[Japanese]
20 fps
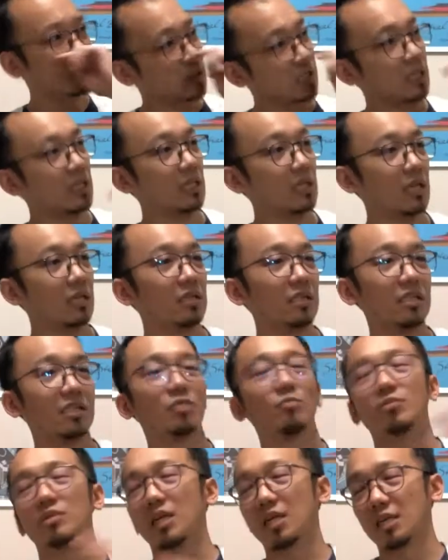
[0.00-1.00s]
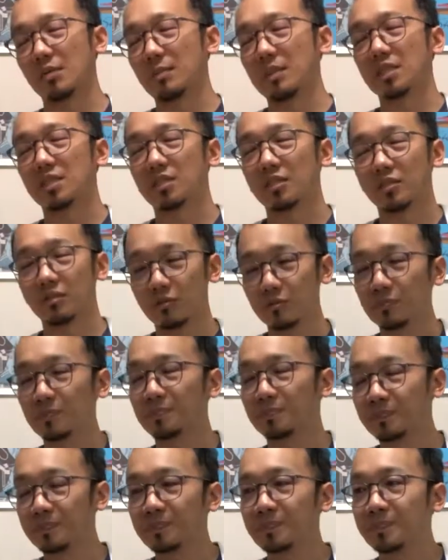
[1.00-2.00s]
部じゃないな一部あげましたけど
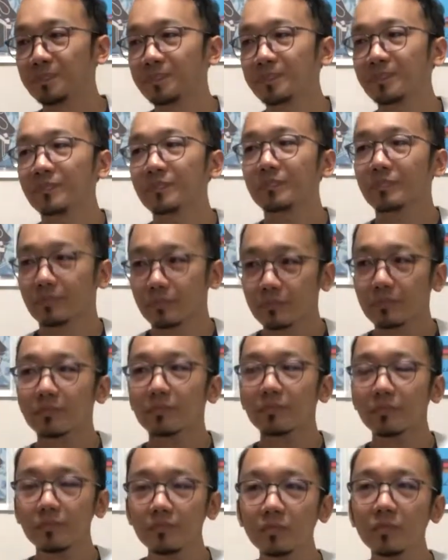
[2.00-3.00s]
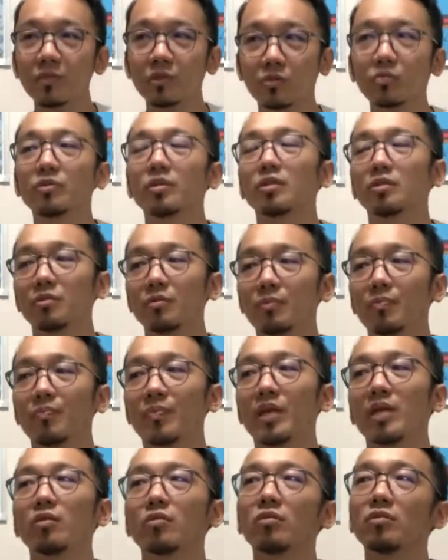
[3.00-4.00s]
なるほどそうなんですよ
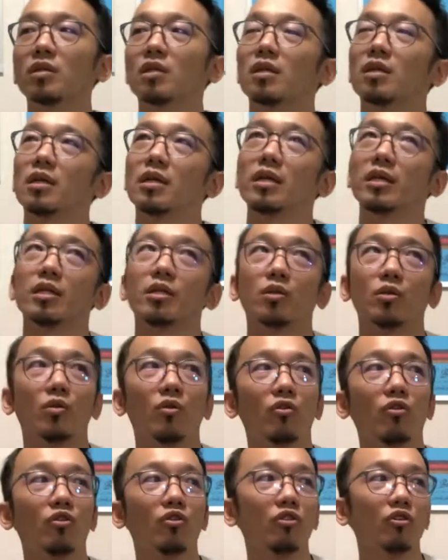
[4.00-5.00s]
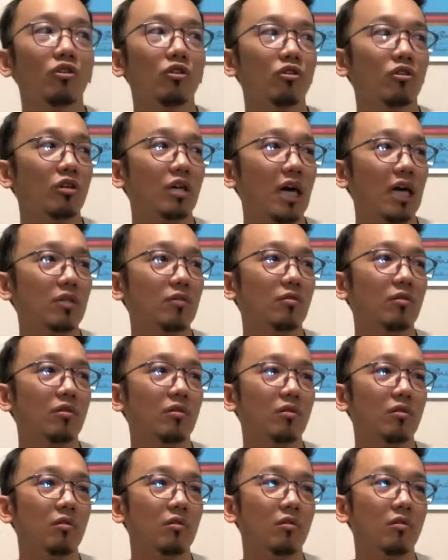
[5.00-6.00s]
あとだからえっとおあ
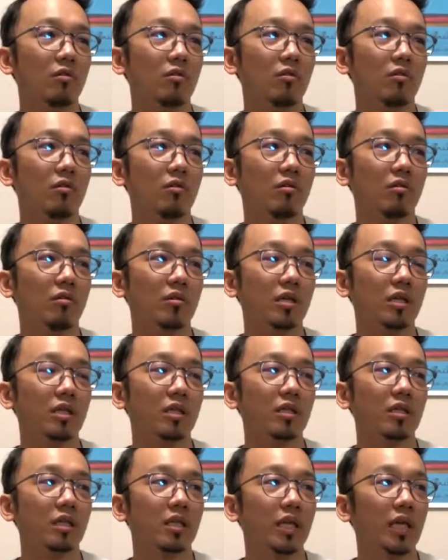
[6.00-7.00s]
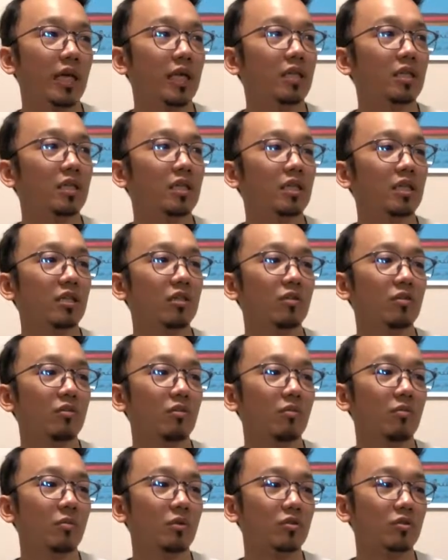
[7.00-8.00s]
のー、遠近
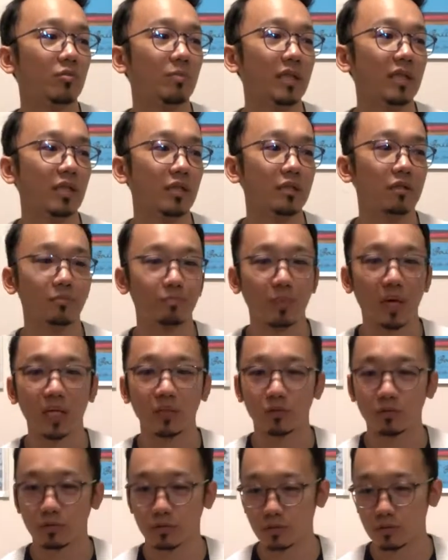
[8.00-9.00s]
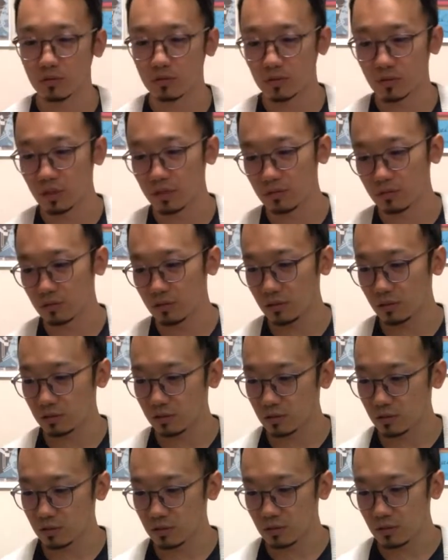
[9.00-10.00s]
を求めてパート2っていう、う
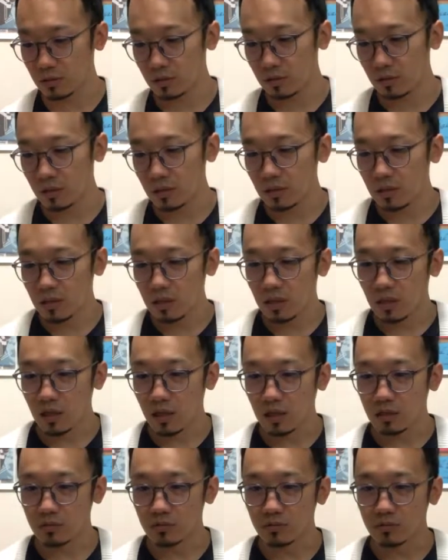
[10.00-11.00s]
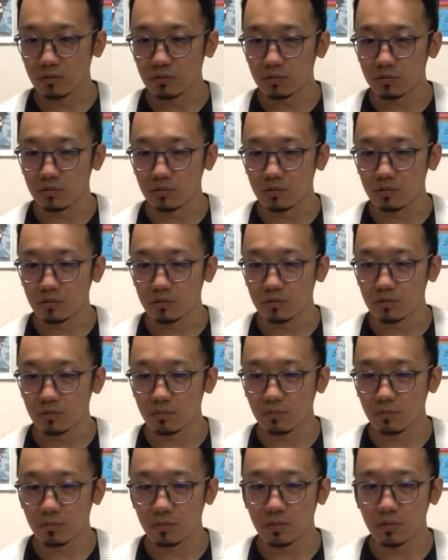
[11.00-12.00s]
ん、あ
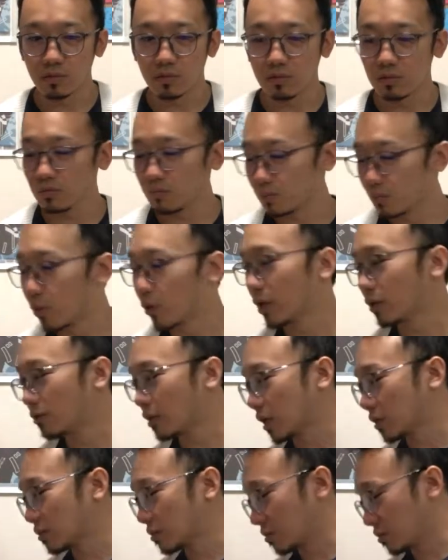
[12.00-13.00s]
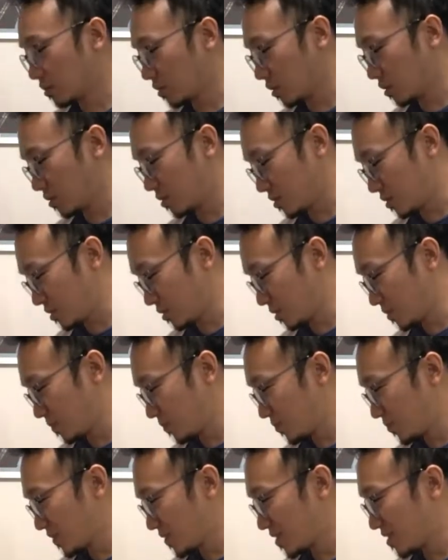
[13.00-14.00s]
のー、燃えるやつ
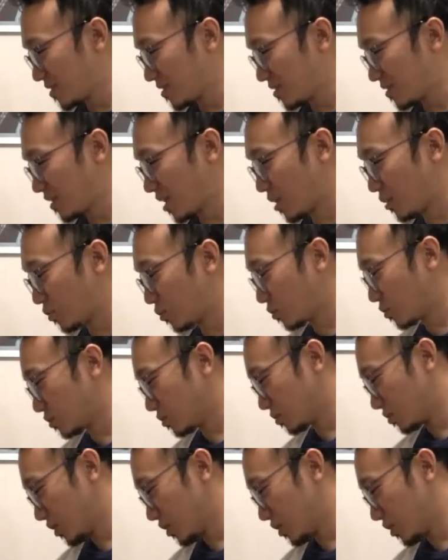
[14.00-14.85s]
燃えるやつ天皇